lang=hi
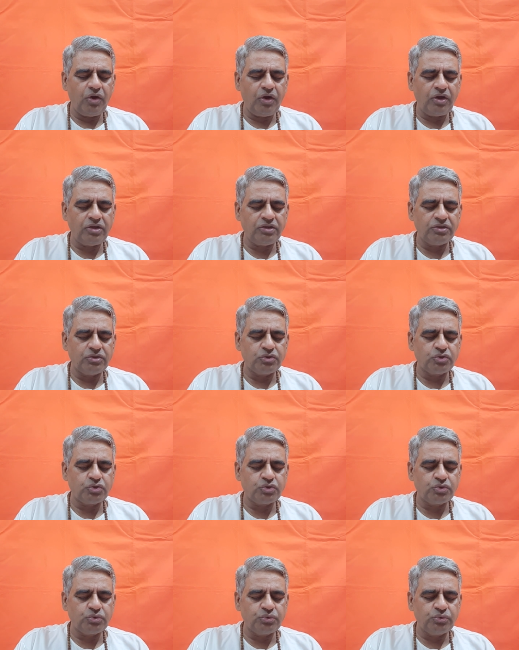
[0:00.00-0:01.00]
और
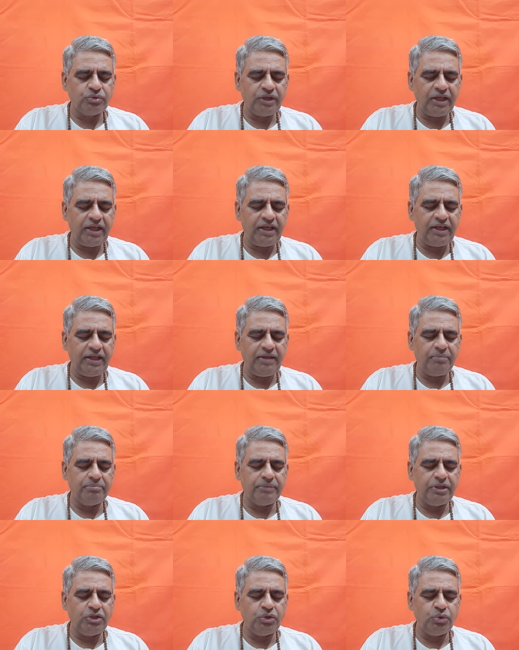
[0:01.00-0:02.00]
सुनहरी
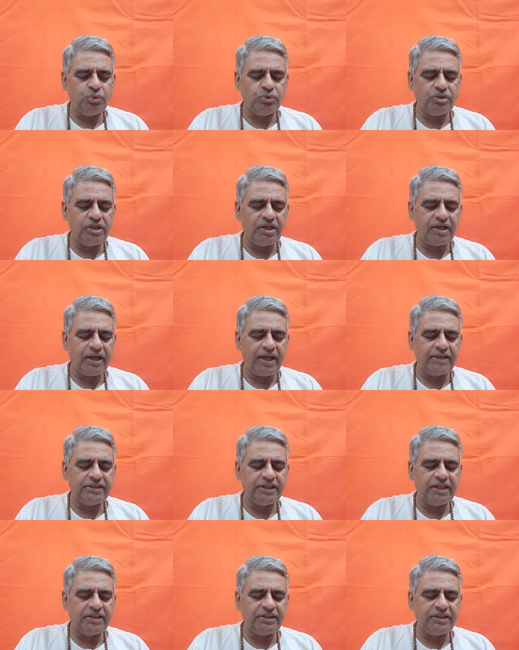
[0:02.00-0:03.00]
बिंदु दिखाई
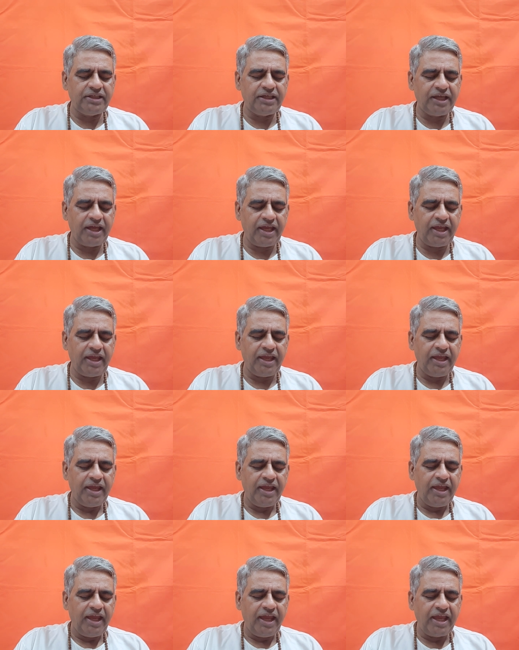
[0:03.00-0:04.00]
देती है
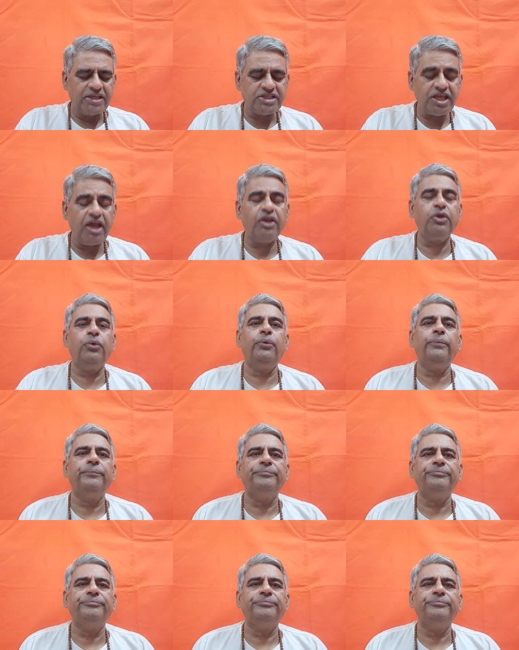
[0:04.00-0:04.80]
ऐसा क्यों